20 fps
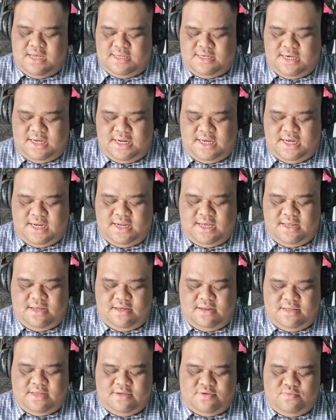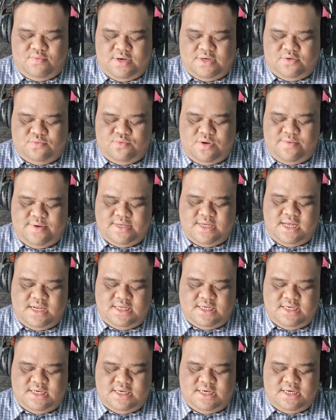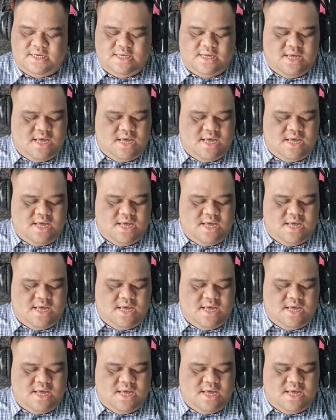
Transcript: cek nih gini disuwek-suwek wesan sih